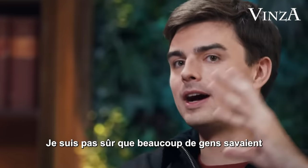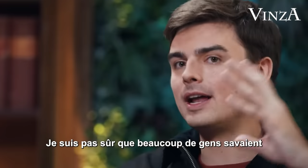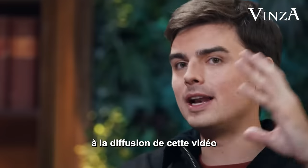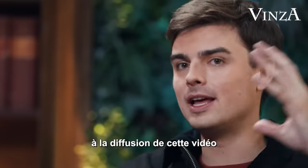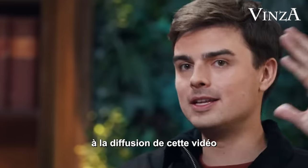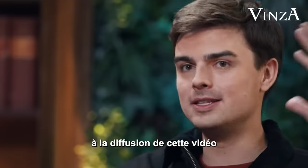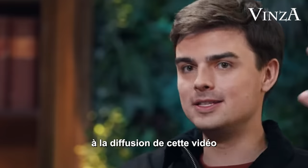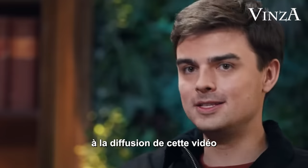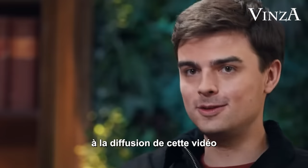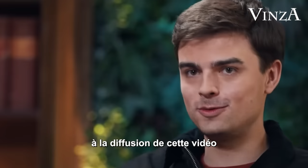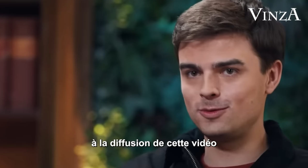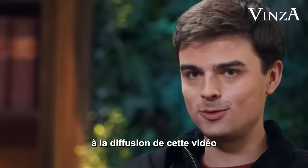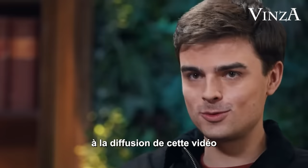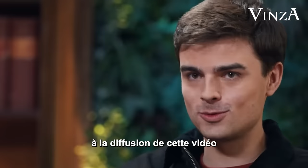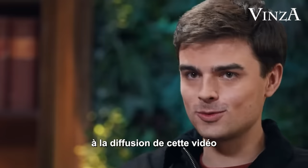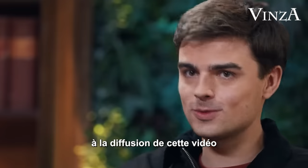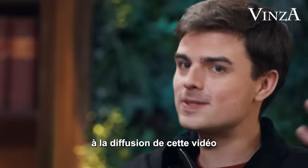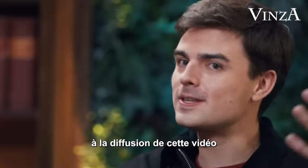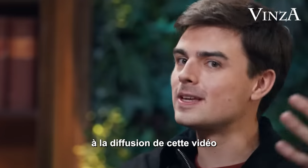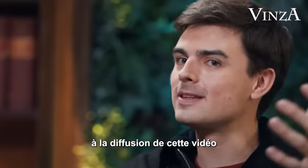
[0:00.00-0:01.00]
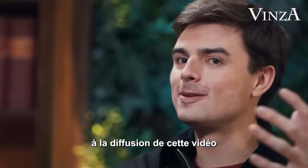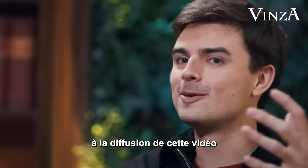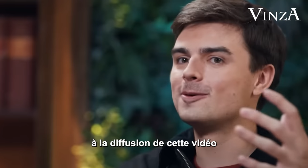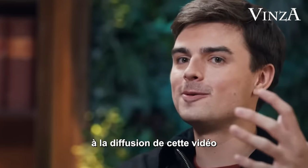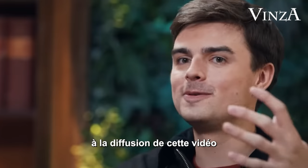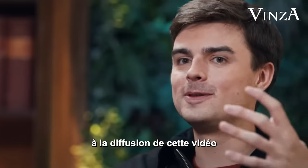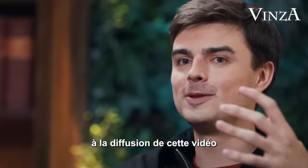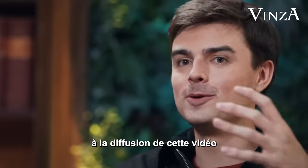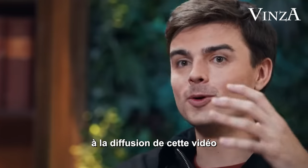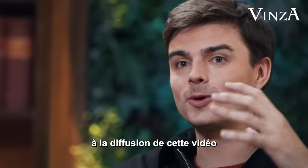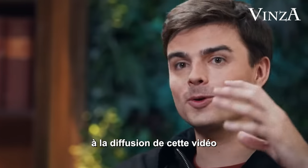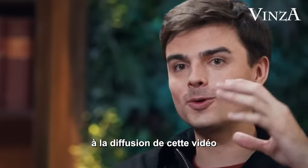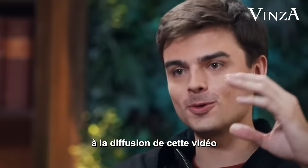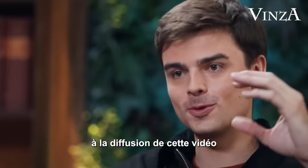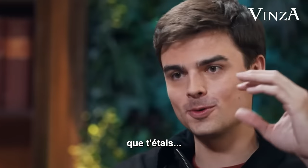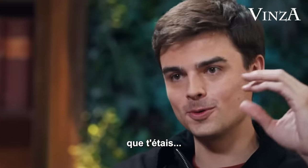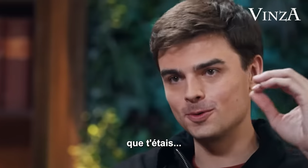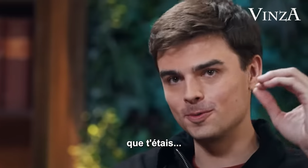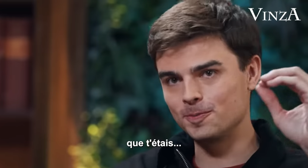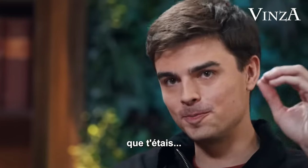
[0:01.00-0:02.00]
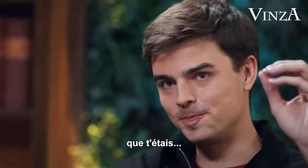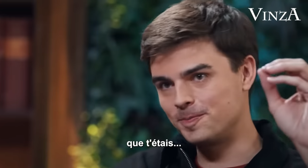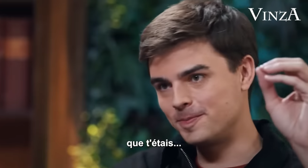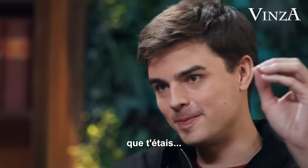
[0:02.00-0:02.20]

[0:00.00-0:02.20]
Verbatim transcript: à la diffusion de cette vidéo que